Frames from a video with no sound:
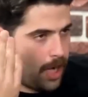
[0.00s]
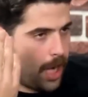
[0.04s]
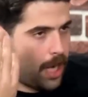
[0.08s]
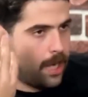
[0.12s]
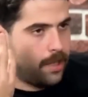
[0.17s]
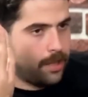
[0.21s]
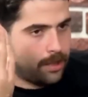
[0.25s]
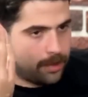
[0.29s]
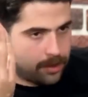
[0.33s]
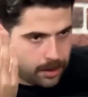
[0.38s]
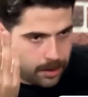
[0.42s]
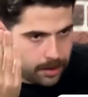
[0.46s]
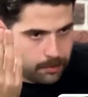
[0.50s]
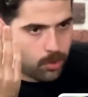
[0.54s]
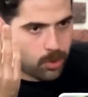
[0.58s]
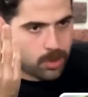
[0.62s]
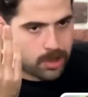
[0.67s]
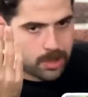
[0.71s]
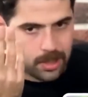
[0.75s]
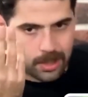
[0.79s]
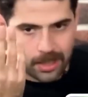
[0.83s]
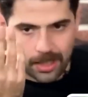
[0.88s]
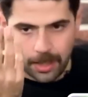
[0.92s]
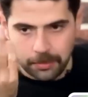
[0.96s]
الاثنين
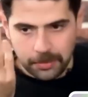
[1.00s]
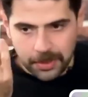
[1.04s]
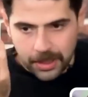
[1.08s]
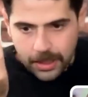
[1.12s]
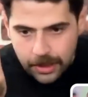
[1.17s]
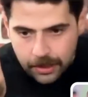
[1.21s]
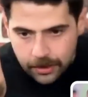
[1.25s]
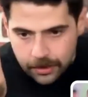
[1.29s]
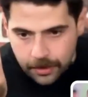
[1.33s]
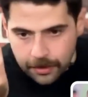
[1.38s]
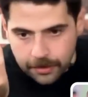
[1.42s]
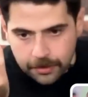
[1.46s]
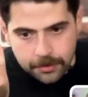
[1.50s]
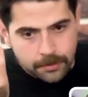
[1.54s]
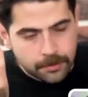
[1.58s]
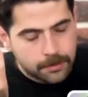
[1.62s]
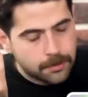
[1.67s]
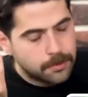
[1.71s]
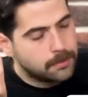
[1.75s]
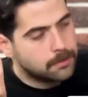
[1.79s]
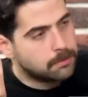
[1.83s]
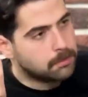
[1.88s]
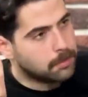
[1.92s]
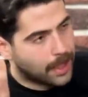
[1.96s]
ممثلين جامدين جدا
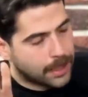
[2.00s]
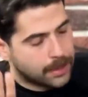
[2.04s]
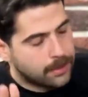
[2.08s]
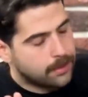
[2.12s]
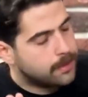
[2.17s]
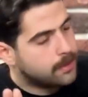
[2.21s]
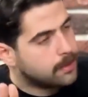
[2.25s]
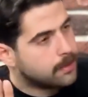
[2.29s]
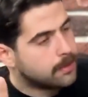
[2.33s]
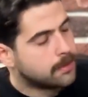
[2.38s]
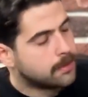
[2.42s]
بجد